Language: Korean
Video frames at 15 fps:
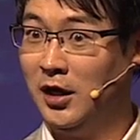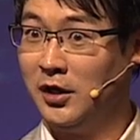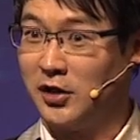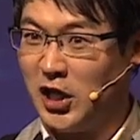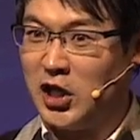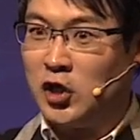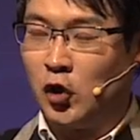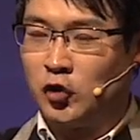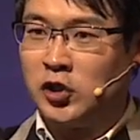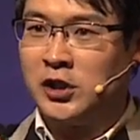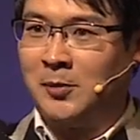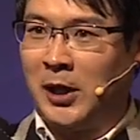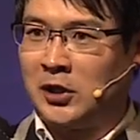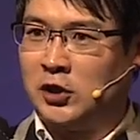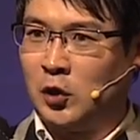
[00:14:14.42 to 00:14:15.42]
네, 이것도 이제
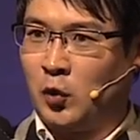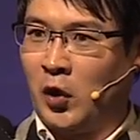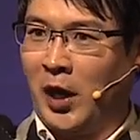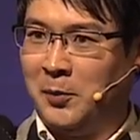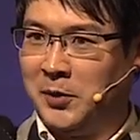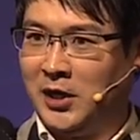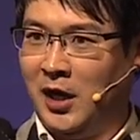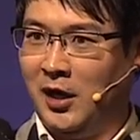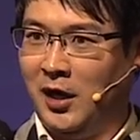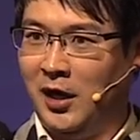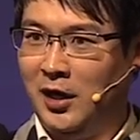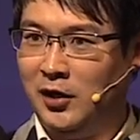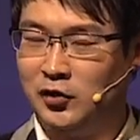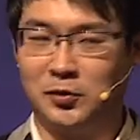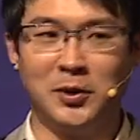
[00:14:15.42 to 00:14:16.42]
막 이제
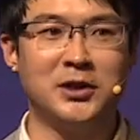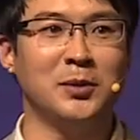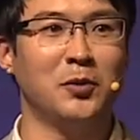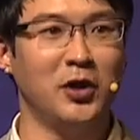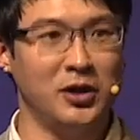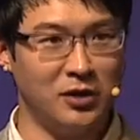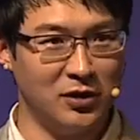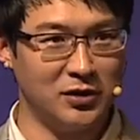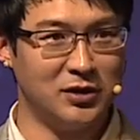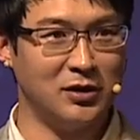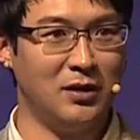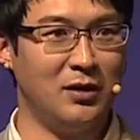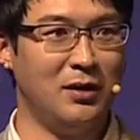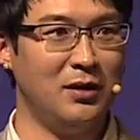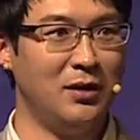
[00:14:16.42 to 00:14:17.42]
돌아갑니다. 두 번째 뭐
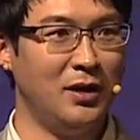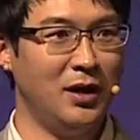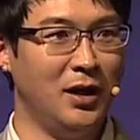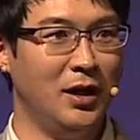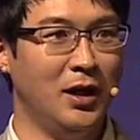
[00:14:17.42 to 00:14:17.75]
해드렸죠?